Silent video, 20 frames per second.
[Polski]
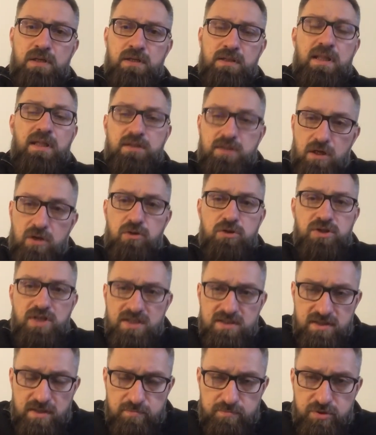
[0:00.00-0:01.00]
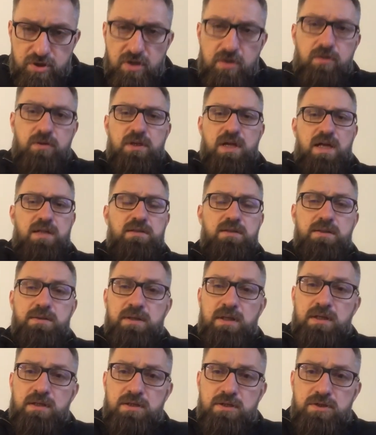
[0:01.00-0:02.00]
Dlatego, że jestem przekonany,
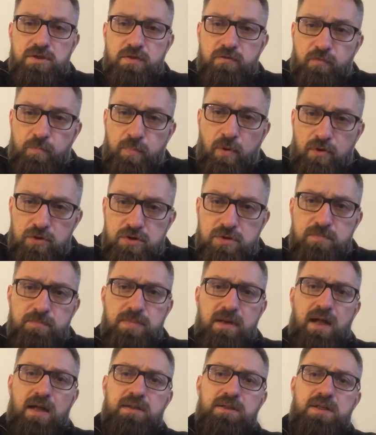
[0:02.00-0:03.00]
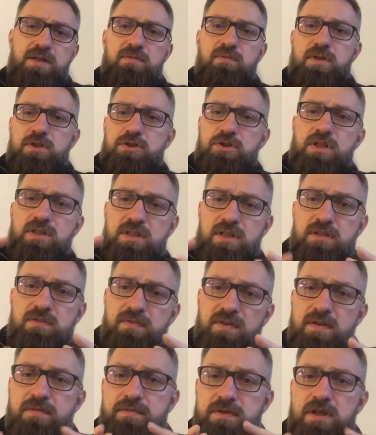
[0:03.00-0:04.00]
że w Bożym planie właśnie te,
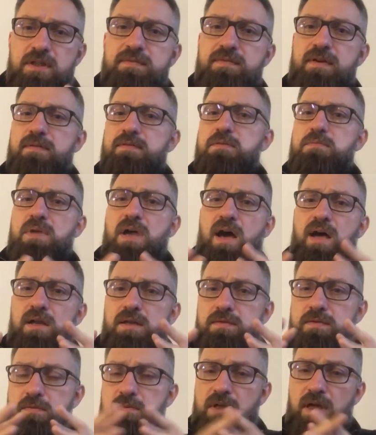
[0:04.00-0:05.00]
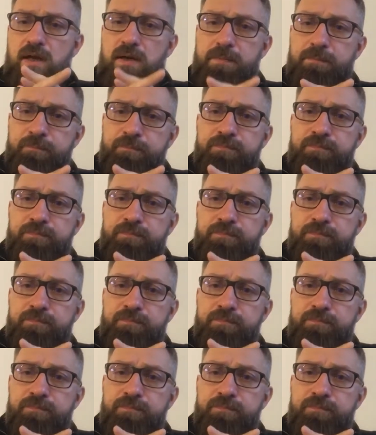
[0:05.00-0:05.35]
dwie, te dwa wymiary, wymiar